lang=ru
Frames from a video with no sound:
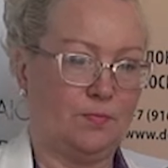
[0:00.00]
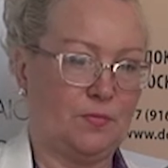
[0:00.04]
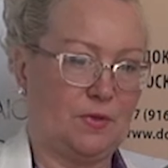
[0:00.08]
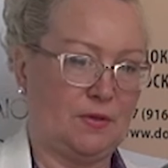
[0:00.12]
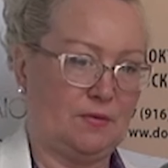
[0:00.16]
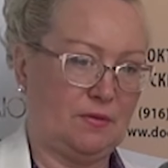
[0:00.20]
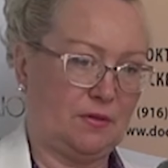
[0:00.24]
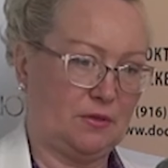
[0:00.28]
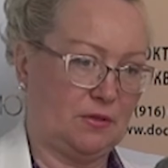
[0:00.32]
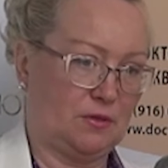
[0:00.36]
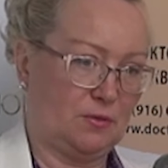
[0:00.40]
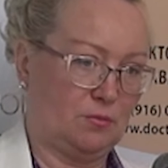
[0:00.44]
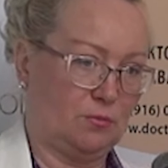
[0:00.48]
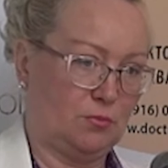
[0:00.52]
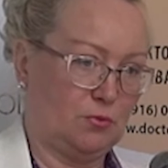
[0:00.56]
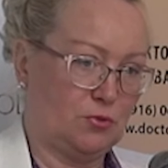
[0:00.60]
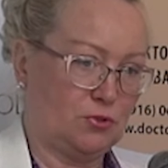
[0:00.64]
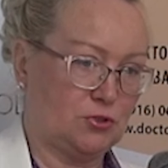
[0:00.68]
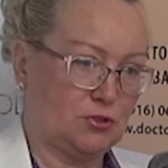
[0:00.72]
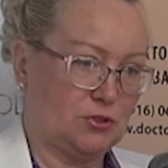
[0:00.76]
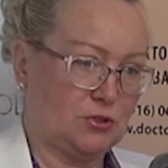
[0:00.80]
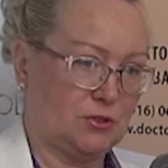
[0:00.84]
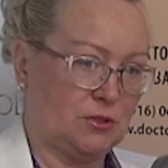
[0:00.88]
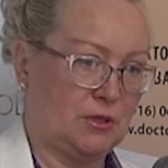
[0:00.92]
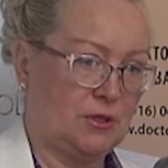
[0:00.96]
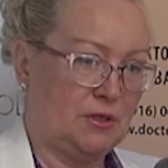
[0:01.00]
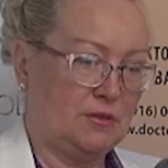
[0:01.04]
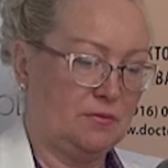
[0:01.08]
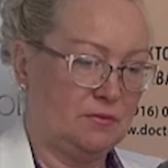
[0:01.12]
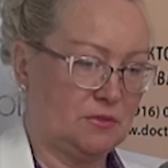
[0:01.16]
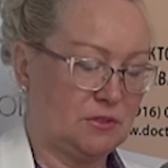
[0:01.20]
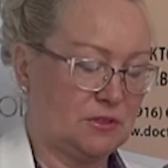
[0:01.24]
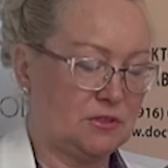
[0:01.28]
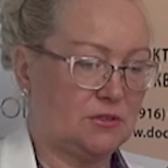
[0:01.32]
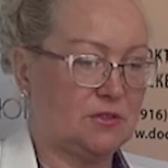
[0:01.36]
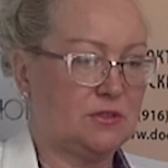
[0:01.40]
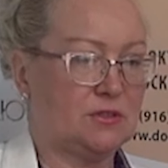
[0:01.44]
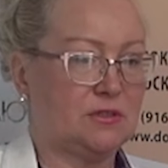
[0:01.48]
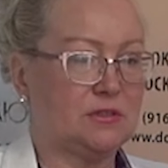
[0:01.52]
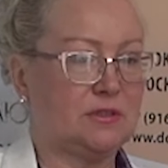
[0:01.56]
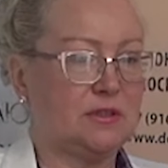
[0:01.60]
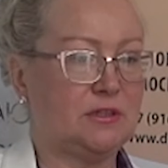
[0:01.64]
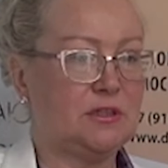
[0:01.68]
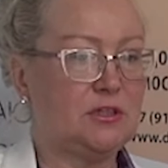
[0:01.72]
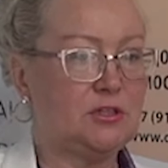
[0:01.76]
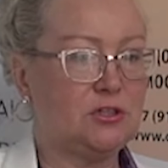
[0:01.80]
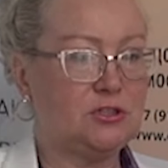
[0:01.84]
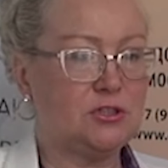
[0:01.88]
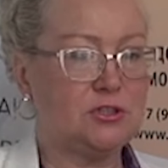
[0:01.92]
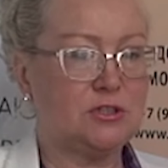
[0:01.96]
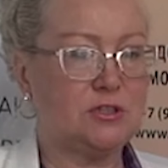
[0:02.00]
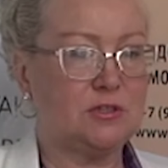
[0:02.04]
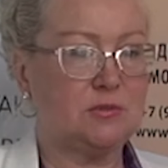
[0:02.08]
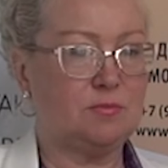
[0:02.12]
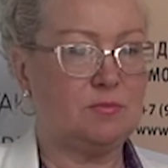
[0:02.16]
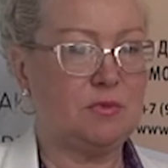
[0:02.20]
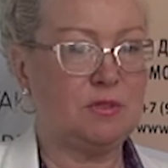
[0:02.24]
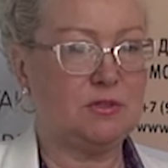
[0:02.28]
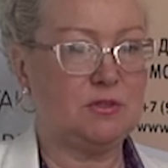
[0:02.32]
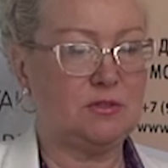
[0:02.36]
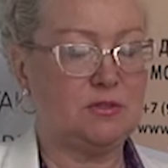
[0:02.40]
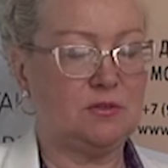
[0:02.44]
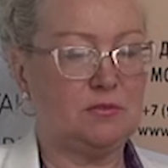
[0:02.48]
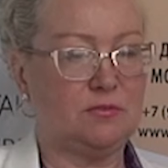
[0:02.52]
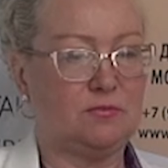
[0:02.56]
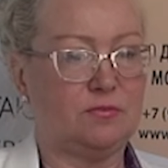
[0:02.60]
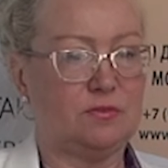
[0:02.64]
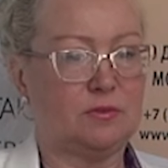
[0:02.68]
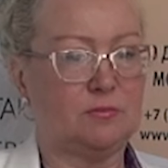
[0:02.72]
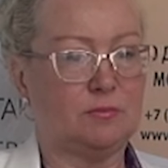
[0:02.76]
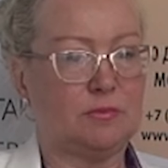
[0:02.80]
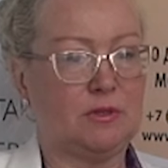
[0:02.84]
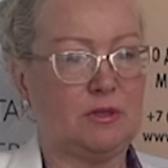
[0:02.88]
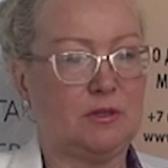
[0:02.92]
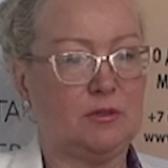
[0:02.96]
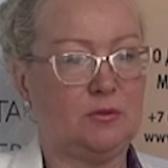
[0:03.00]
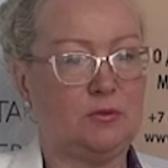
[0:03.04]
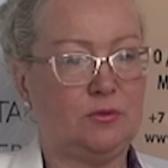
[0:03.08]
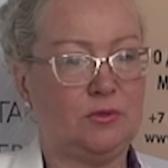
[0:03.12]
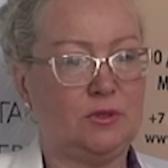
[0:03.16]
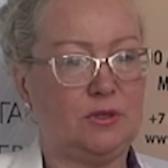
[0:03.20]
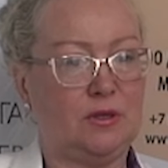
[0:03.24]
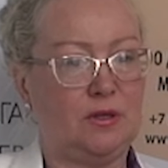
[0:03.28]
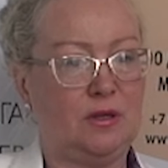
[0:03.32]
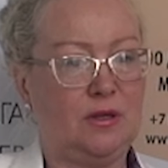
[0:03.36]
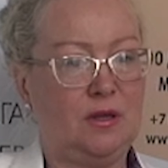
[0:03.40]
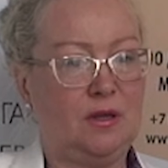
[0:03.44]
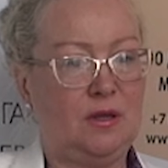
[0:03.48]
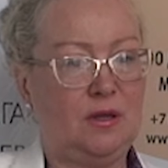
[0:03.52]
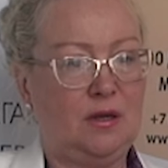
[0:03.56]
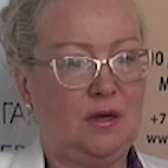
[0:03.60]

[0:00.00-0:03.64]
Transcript: наверное, больше высокотехнологических методов фармакологии,